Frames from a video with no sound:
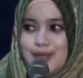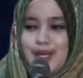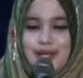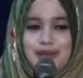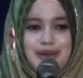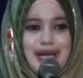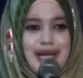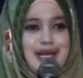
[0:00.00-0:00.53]

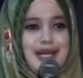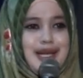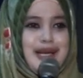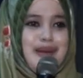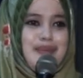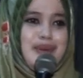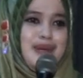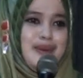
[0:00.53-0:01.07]
Sallu ala
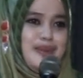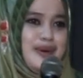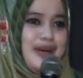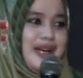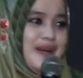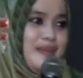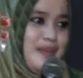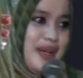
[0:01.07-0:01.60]
Nabi
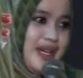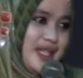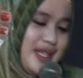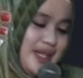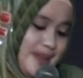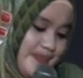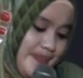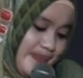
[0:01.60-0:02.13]

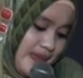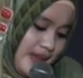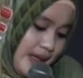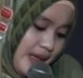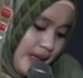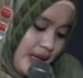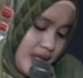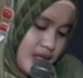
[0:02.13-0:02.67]
Muhammad
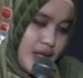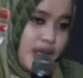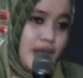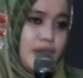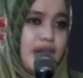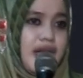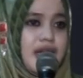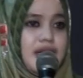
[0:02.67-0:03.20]

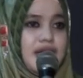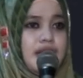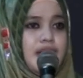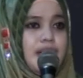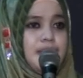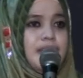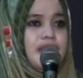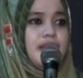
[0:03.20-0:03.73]
Sallu ala
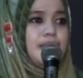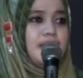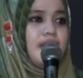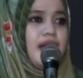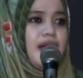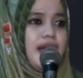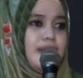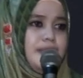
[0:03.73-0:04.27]
Nabi
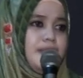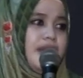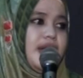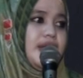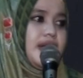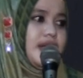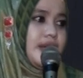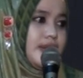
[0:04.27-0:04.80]

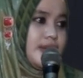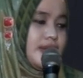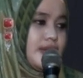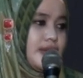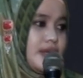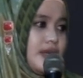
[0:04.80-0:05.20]
Muhammad